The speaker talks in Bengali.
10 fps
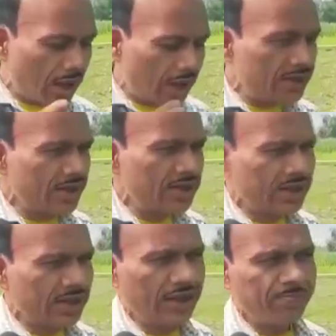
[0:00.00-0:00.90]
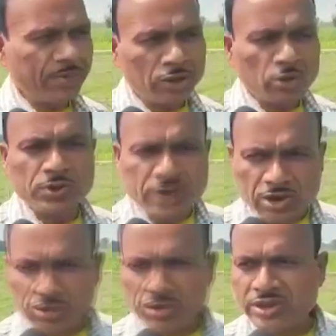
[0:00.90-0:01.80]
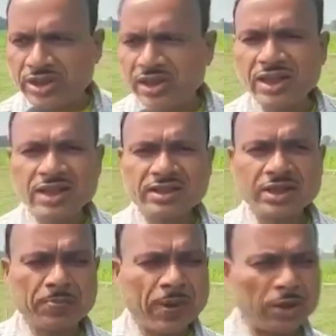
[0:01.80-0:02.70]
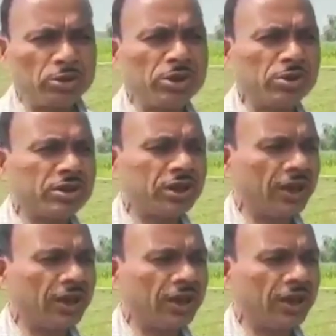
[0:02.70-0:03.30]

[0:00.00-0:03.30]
আজকে যে পাথর বিছানো হয়েছে সেই পাথরটি হচ্ছে